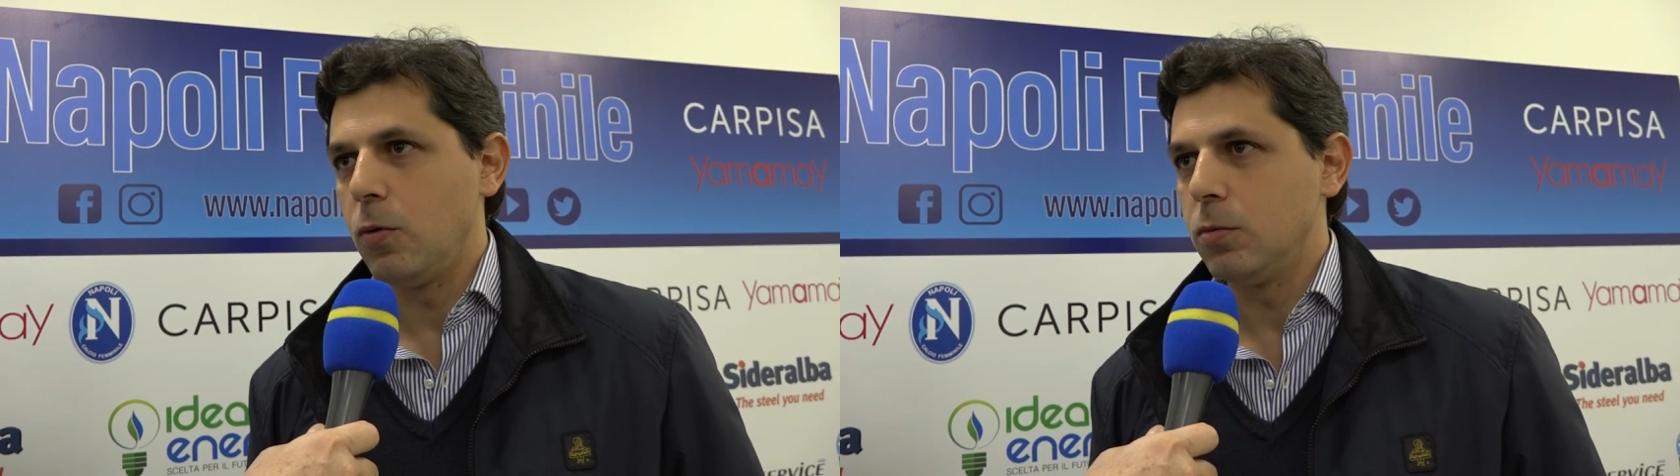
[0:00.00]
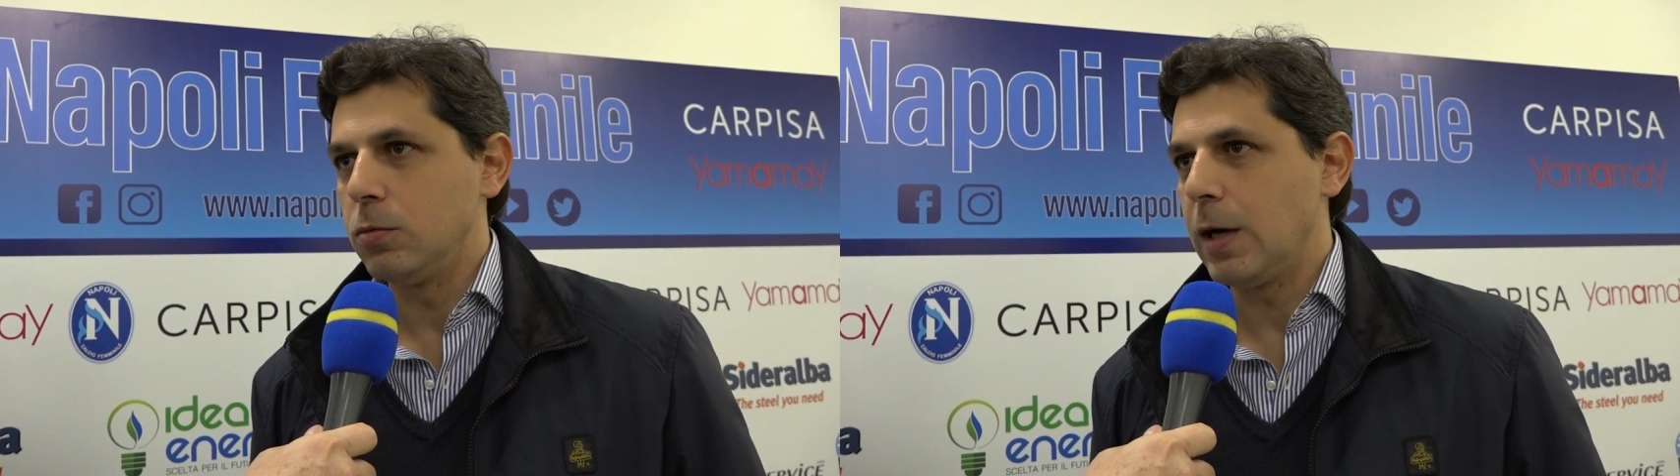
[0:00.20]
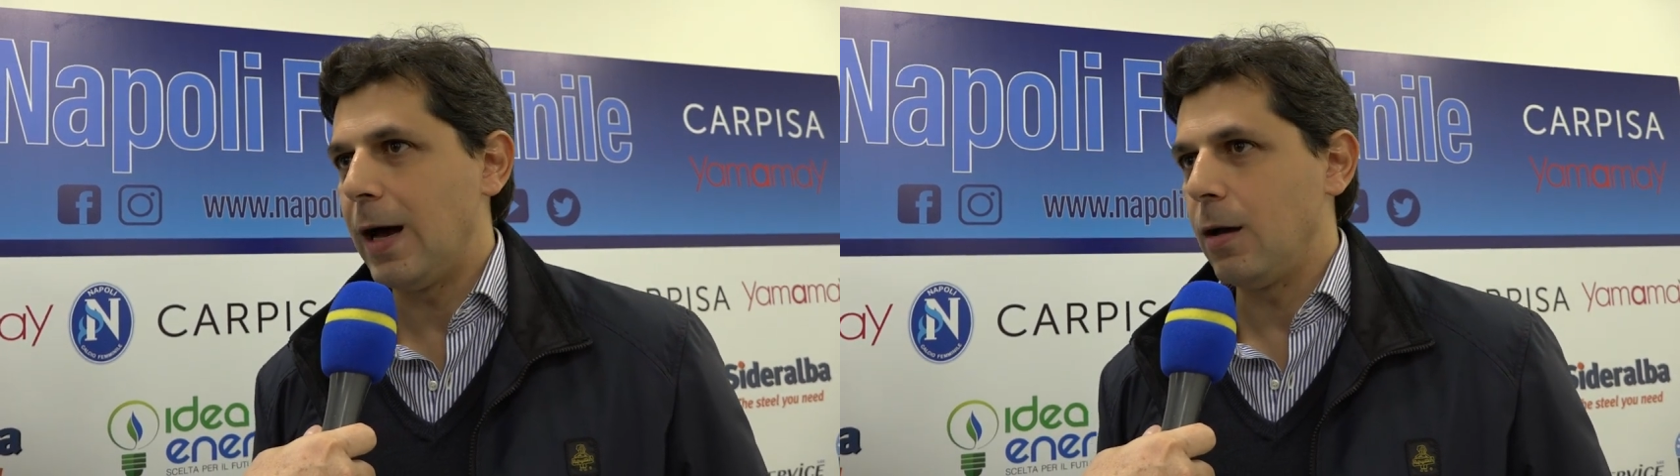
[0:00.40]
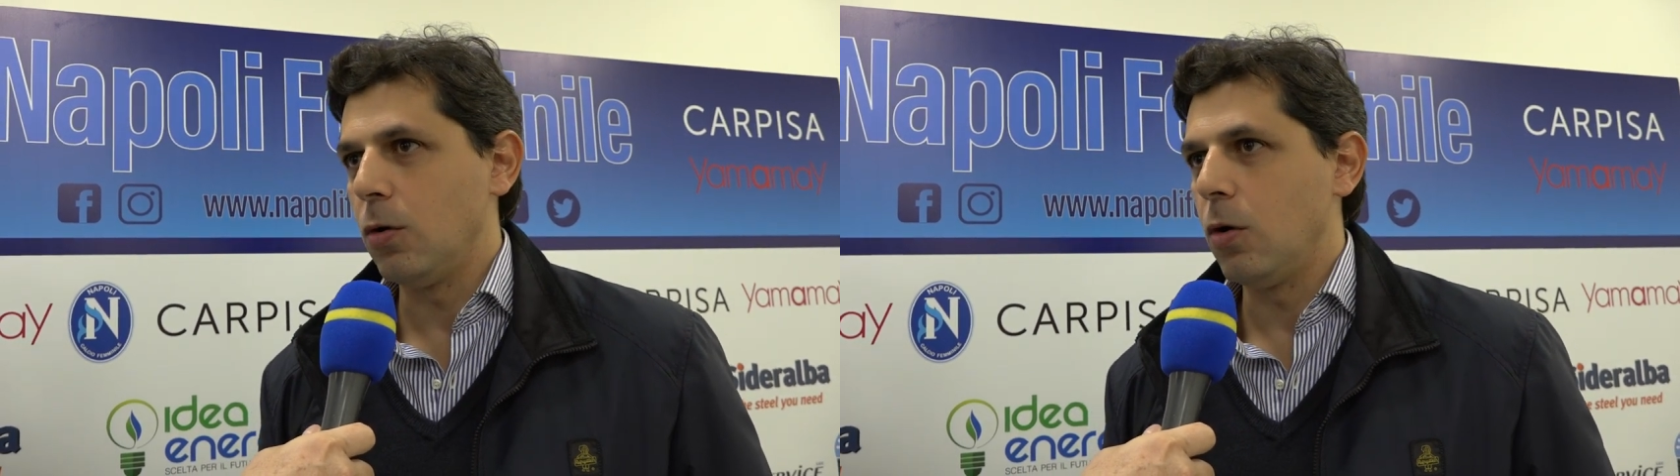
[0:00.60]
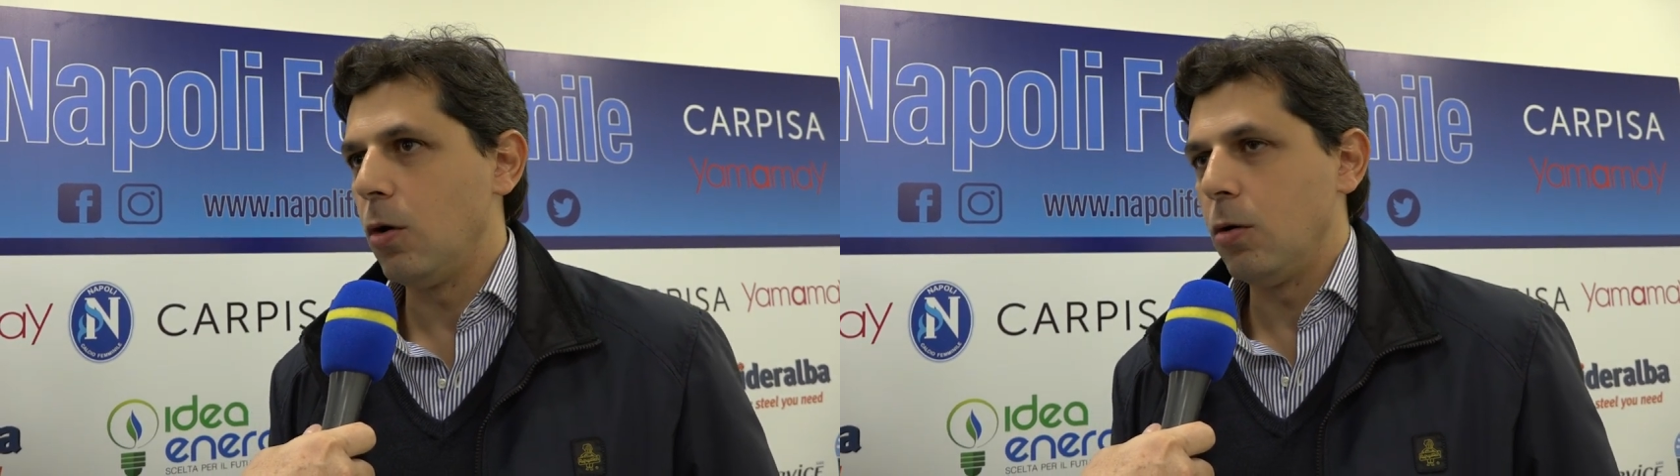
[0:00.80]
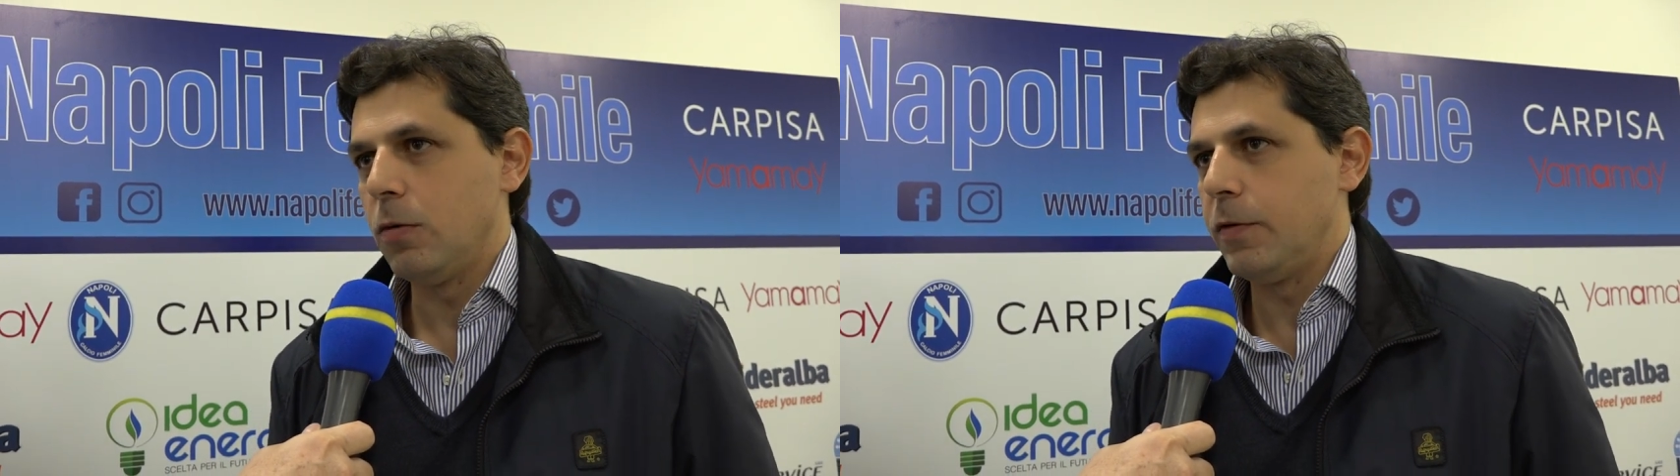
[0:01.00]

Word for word: un calo